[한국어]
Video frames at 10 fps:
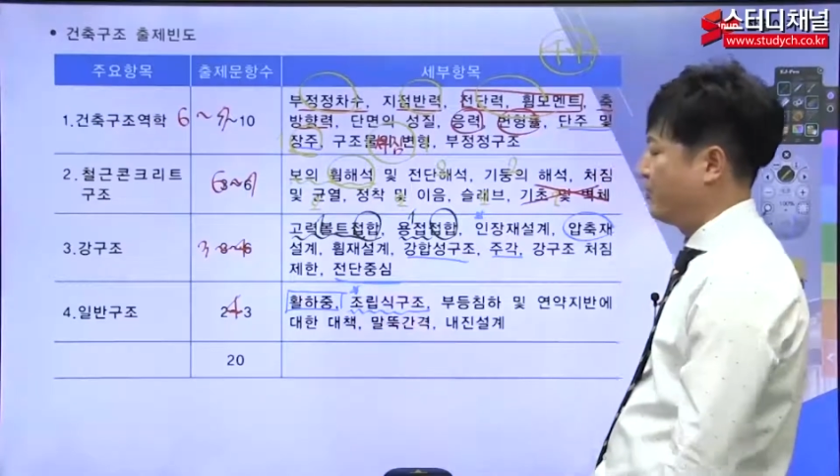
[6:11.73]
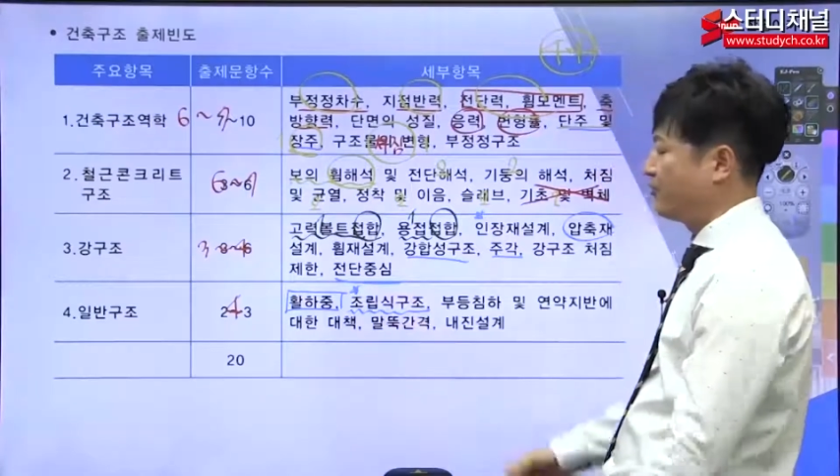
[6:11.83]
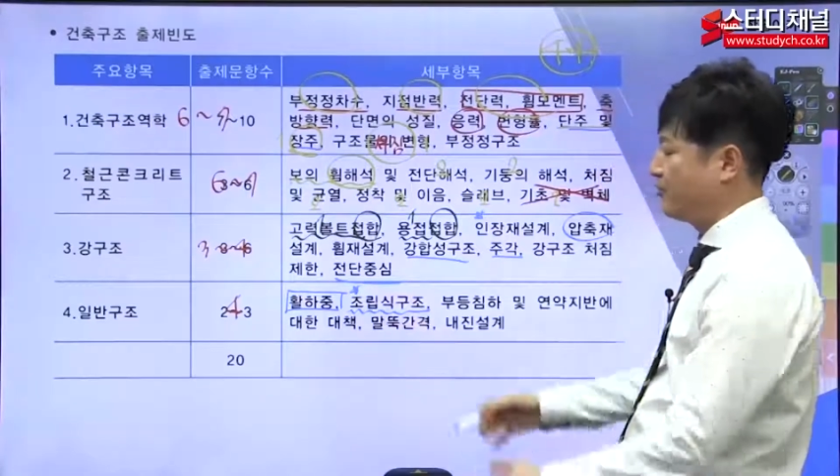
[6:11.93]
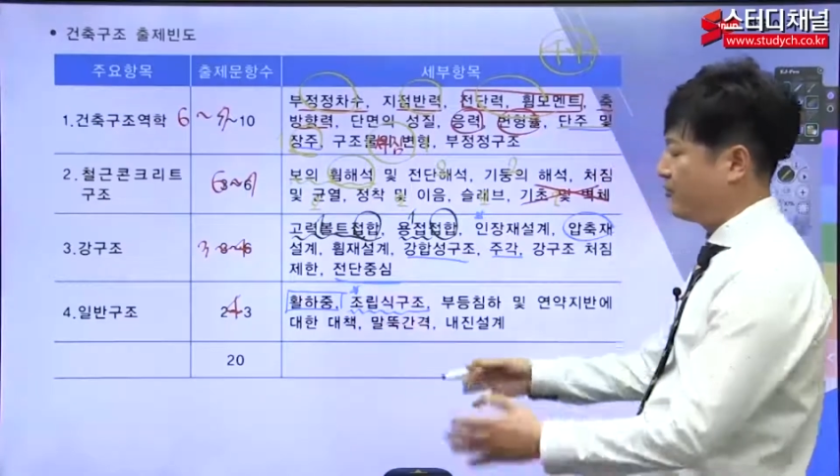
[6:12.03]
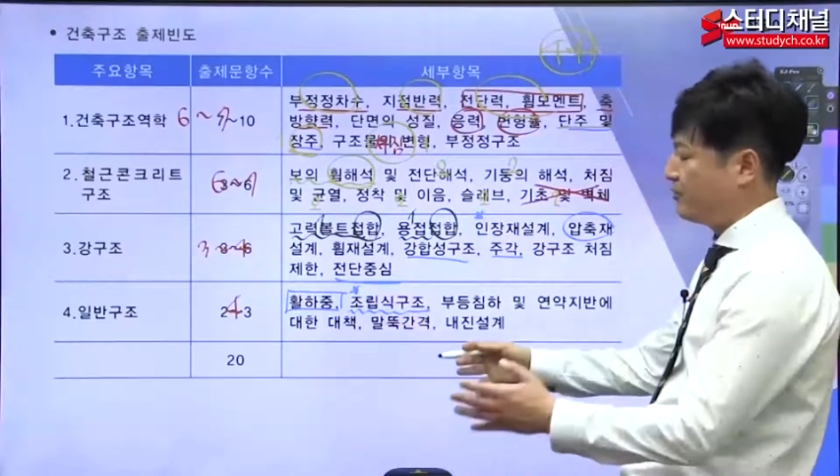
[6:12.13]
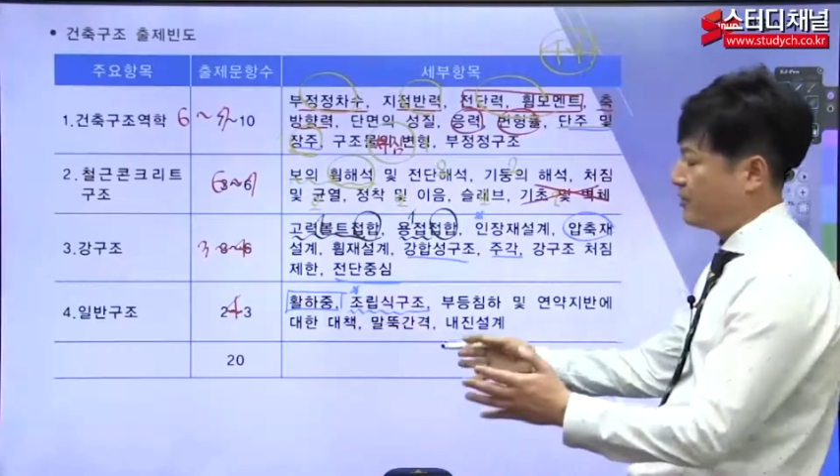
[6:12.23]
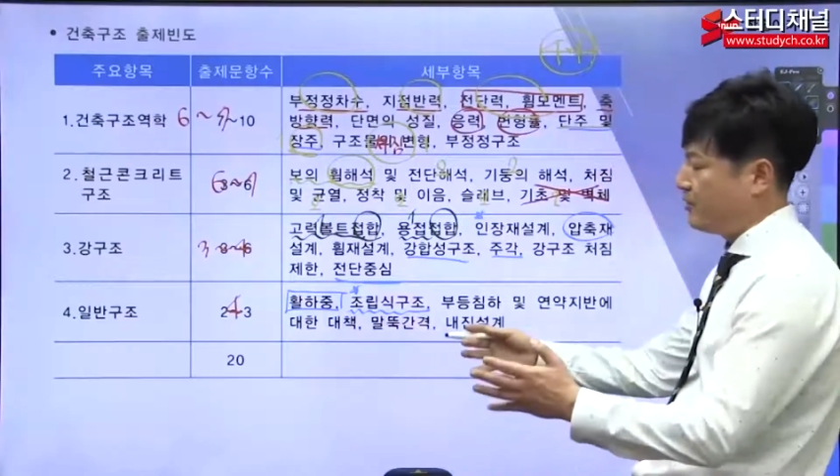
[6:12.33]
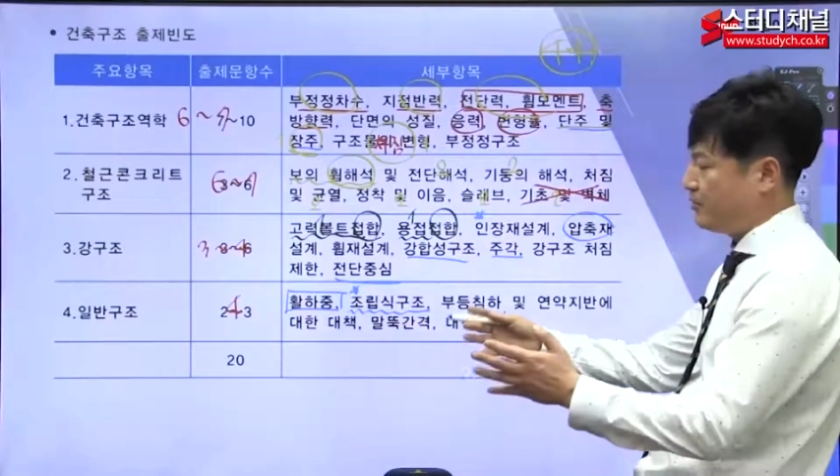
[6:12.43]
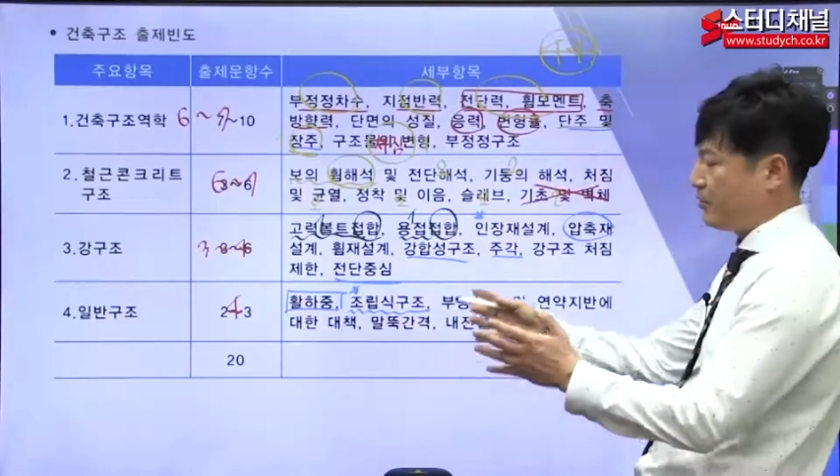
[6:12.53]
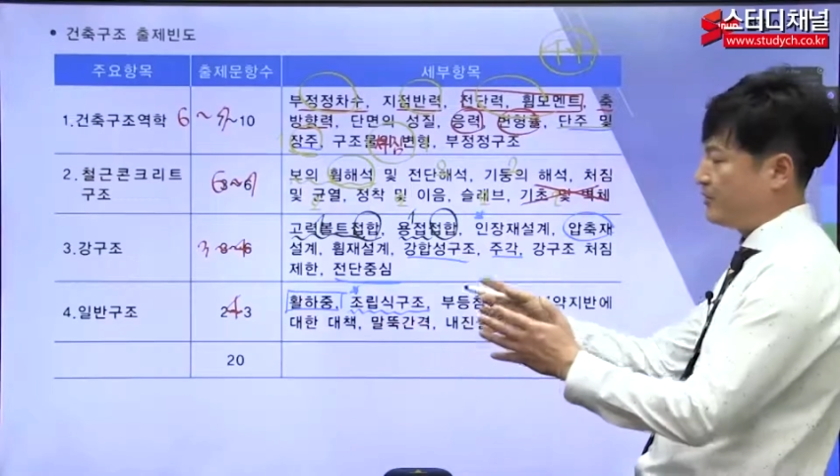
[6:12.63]
구조
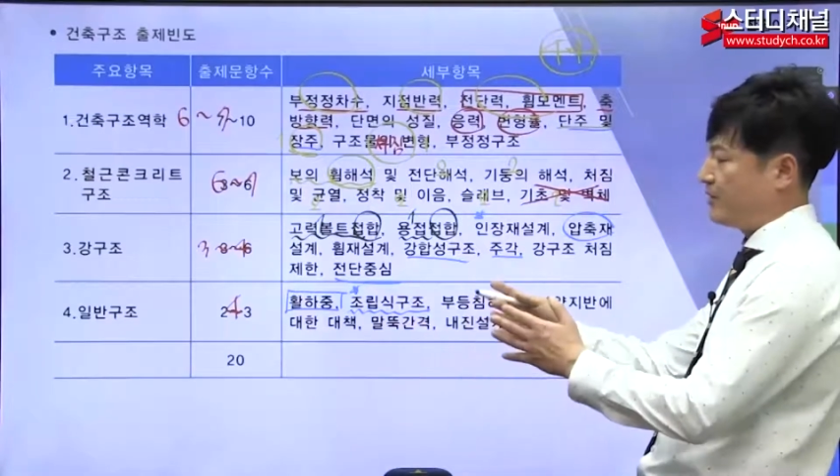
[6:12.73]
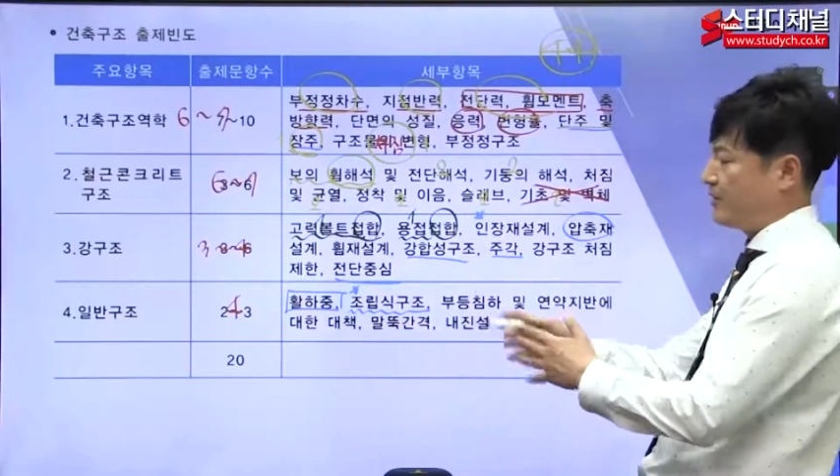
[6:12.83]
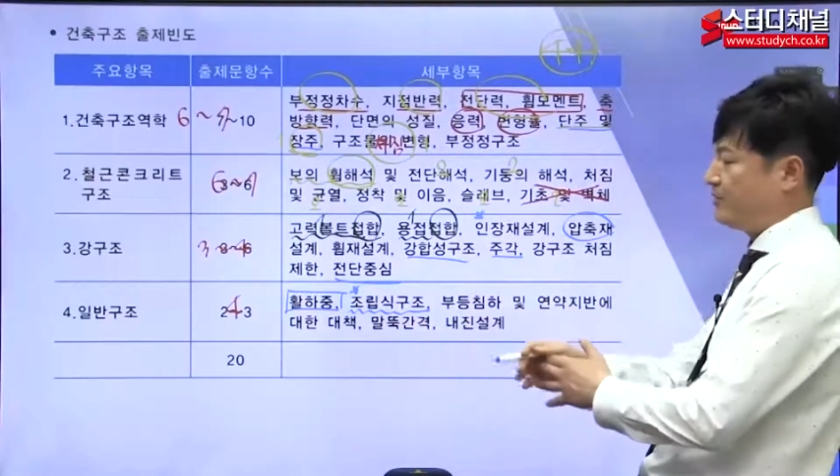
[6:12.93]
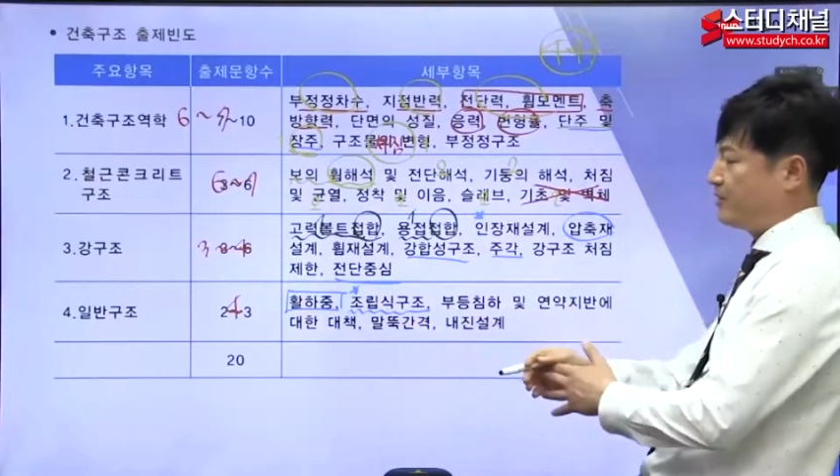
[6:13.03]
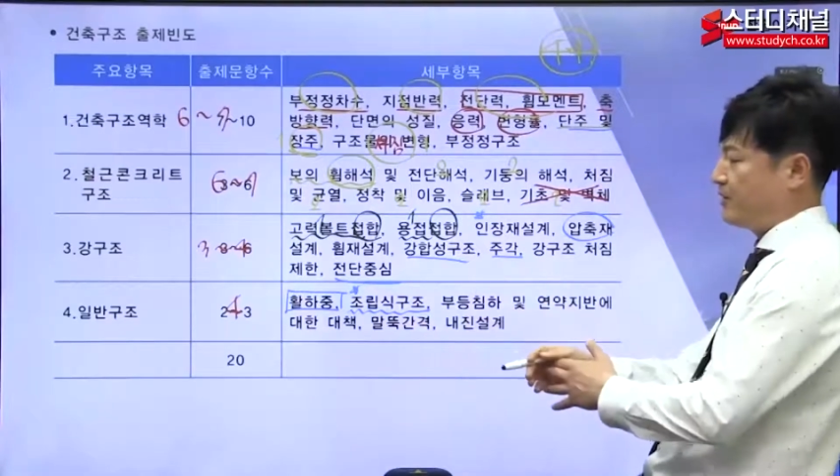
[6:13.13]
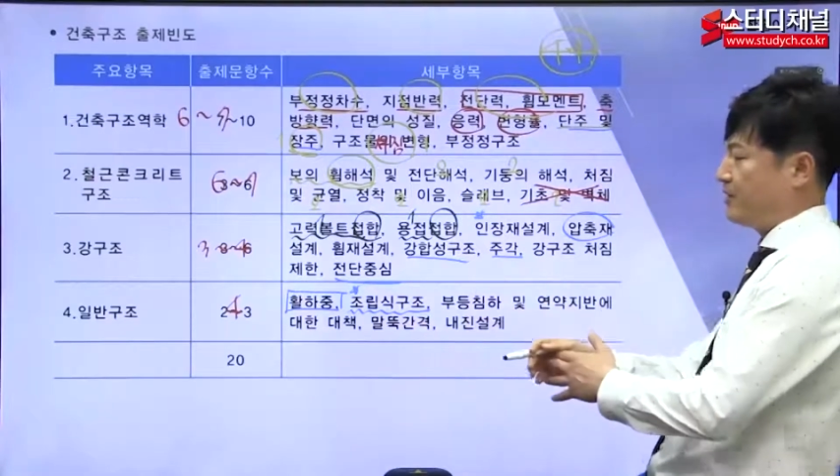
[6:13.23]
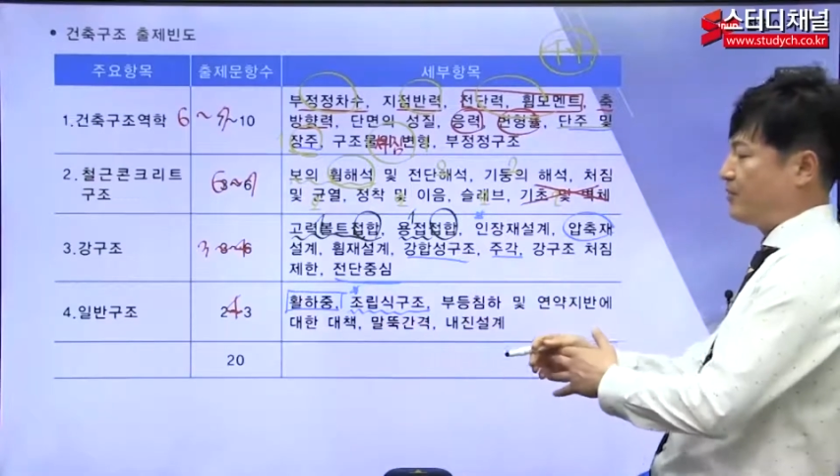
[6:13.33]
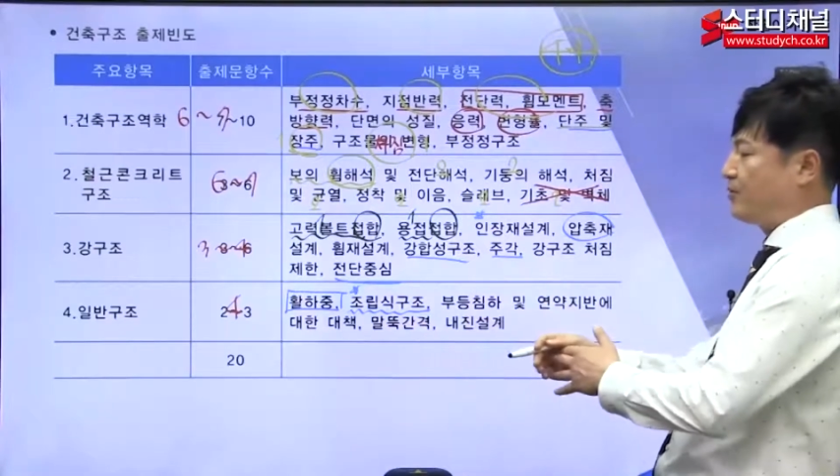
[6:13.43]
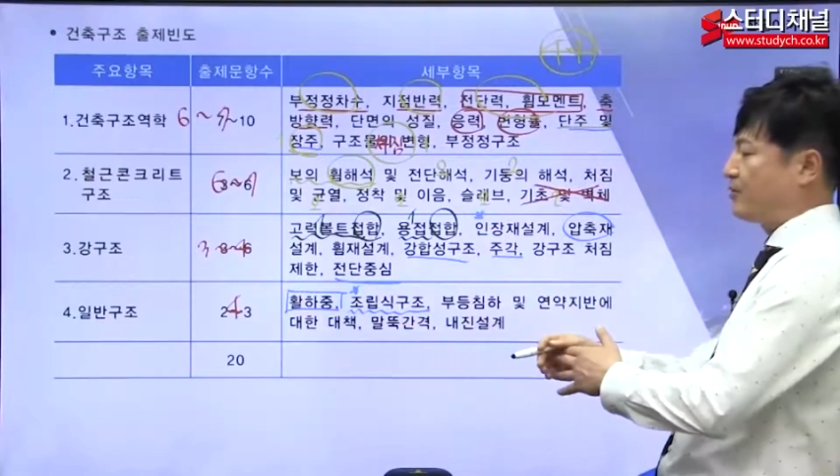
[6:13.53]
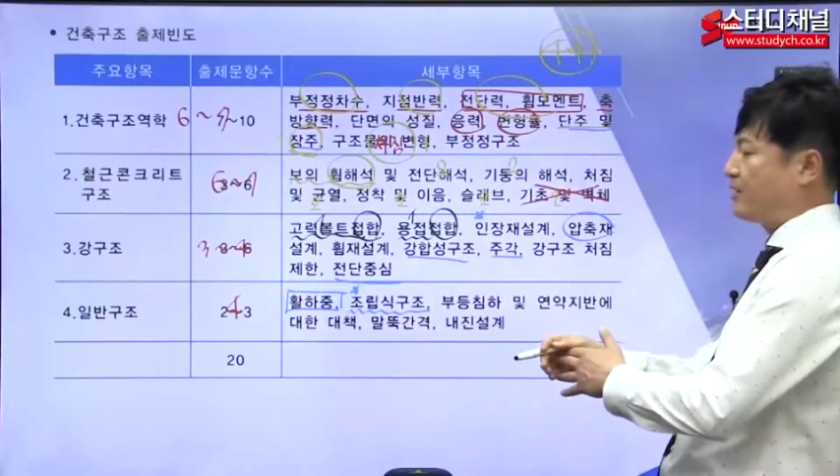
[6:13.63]
부재를 조립하다 보니까
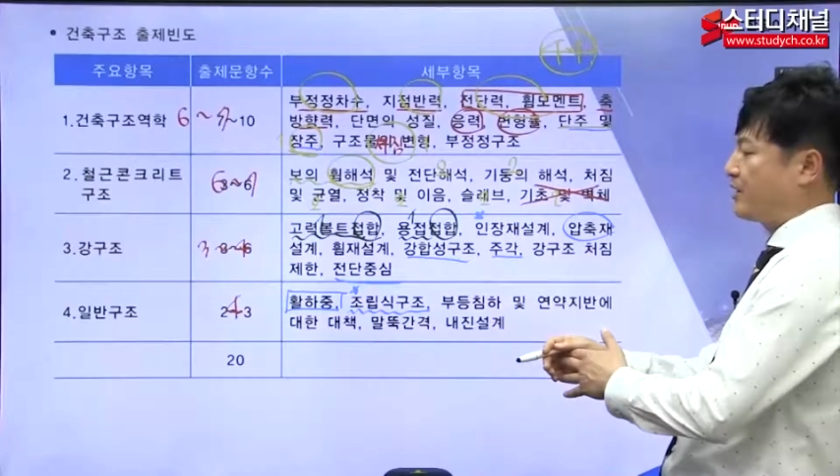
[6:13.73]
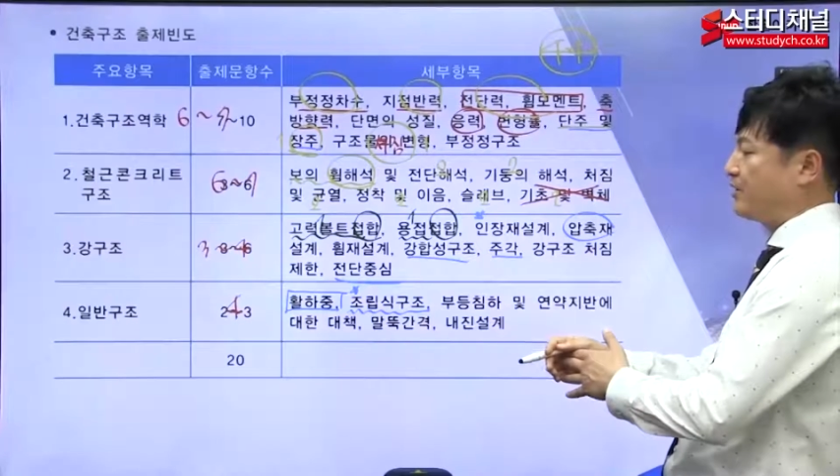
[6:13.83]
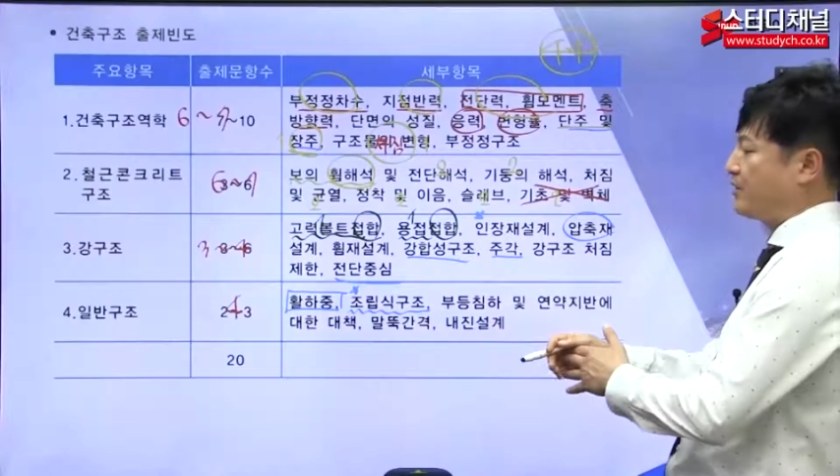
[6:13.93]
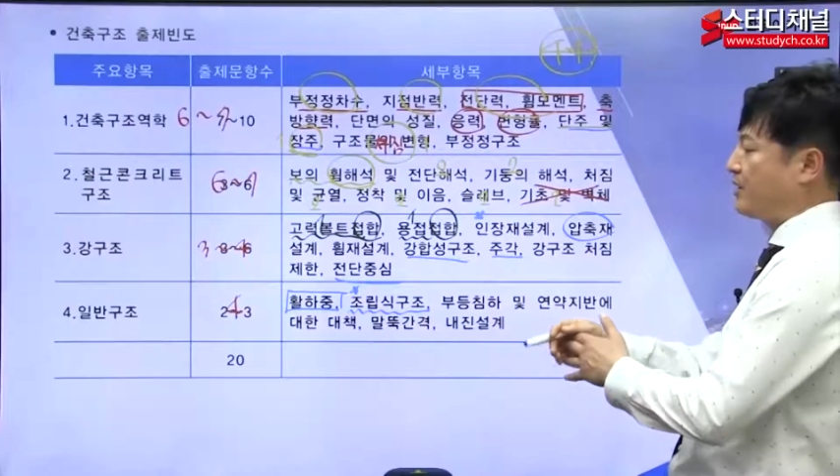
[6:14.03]
공장에서